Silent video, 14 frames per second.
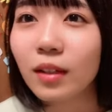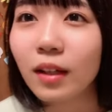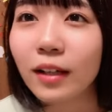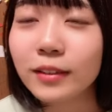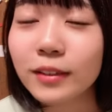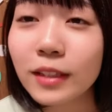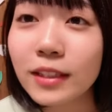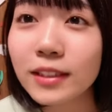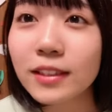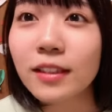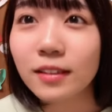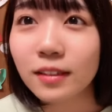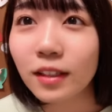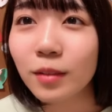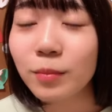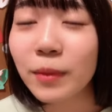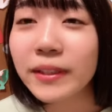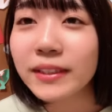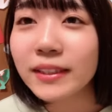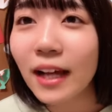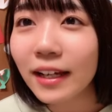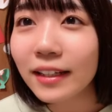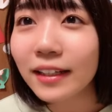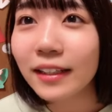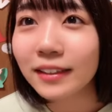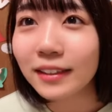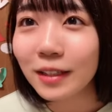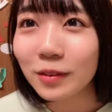恥ずかしかっためっちゃ
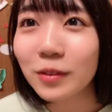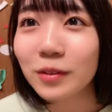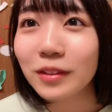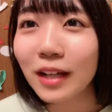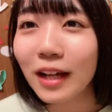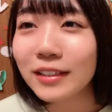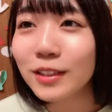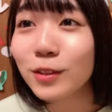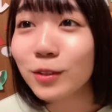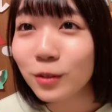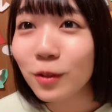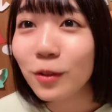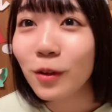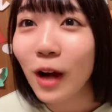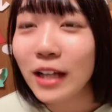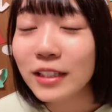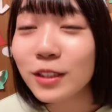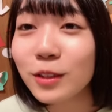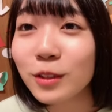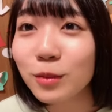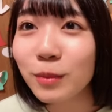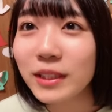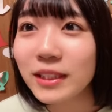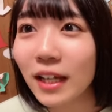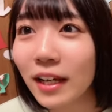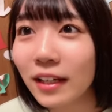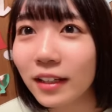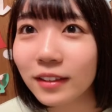速かったの走るの走るのめっ
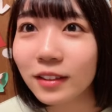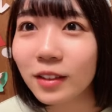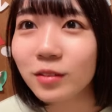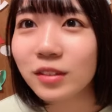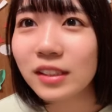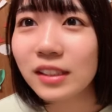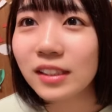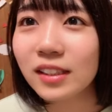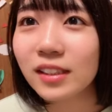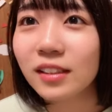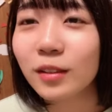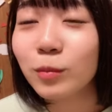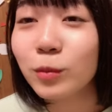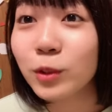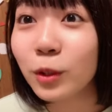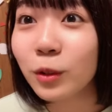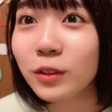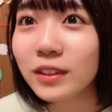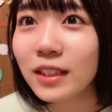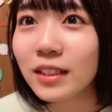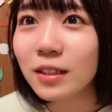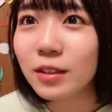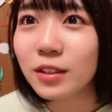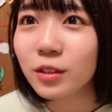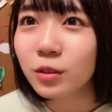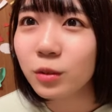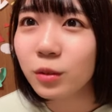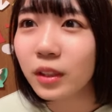ちゃ速かったのにもう直前で
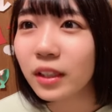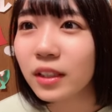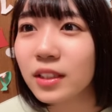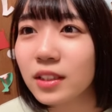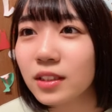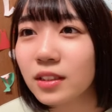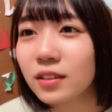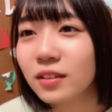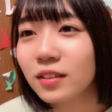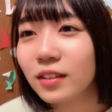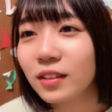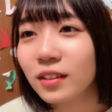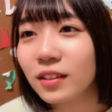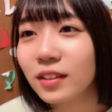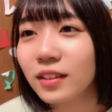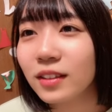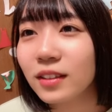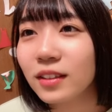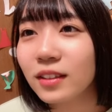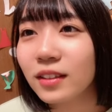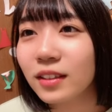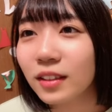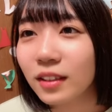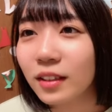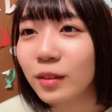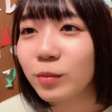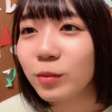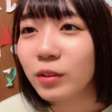ずっこけです
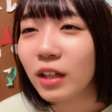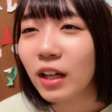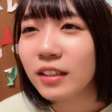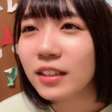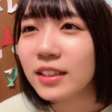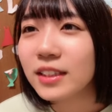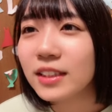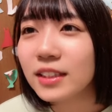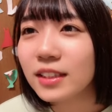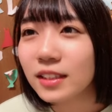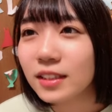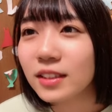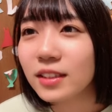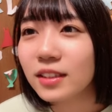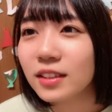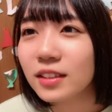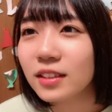はいもう悲しいです